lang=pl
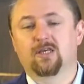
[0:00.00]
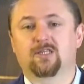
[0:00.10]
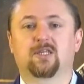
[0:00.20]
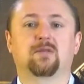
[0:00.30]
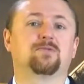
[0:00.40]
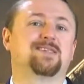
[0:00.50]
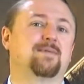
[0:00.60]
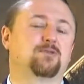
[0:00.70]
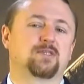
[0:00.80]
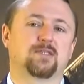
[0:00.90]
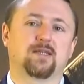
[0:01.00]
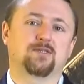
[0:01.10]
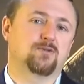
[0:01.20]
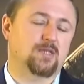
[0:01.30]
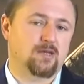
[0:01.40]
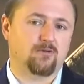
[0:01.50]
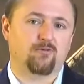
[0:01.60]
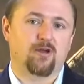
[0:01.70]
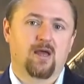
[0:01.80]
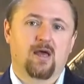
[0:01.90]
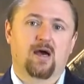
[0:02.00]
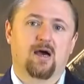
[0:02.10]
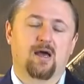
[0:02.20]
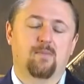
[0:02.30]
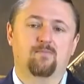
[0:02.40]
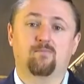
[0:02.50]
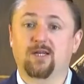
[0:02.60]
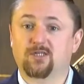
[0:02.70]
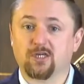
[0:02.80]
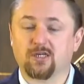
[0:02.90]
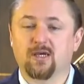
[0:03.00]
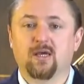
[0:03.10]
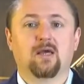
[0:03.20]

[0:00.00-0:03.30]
Jest jednym z lepszych selekcjonerów e, beczek.